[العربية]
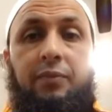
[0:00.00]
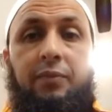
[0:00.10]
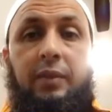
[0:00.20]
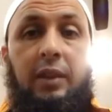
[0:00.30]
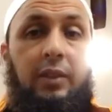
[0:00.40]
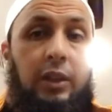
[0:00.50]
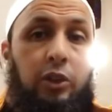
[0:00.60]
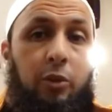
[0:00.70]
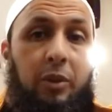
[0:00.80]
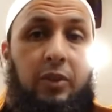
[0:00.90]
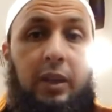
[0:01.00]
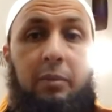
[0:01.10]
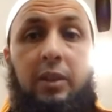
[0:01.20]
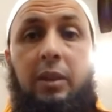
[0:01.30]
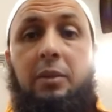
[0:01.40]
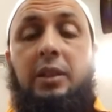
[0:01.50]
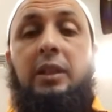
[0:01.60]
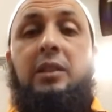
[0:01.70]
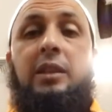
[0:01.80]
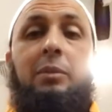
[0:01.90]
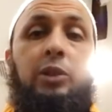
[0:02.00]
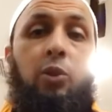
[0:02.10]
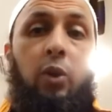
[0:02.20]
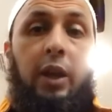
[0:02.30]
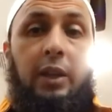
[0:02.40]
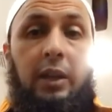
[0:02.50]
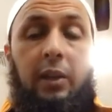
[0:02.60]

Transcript: كذلك مثال ما دامت هذه الإصابة الروحانية